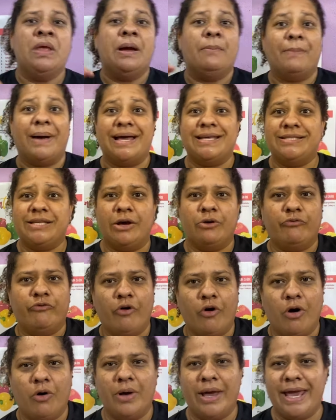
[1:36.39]
Mas eu
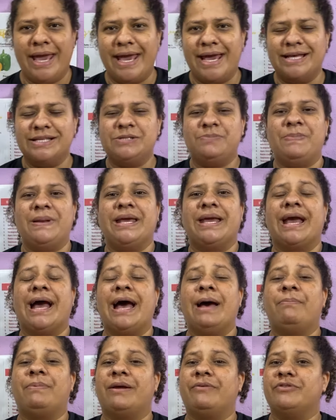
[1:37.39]
vou
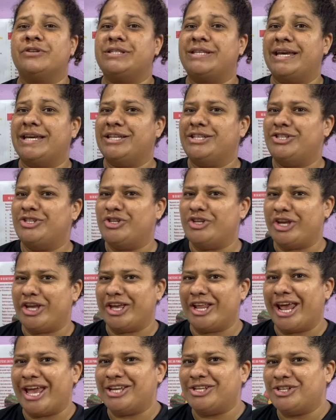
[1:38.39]
explicar para vocês
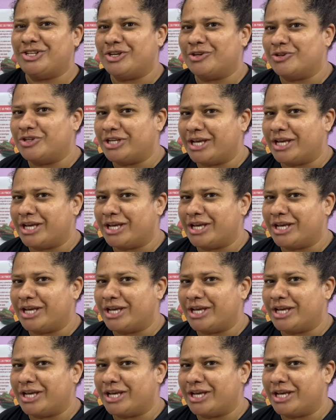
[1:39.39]
direitinho,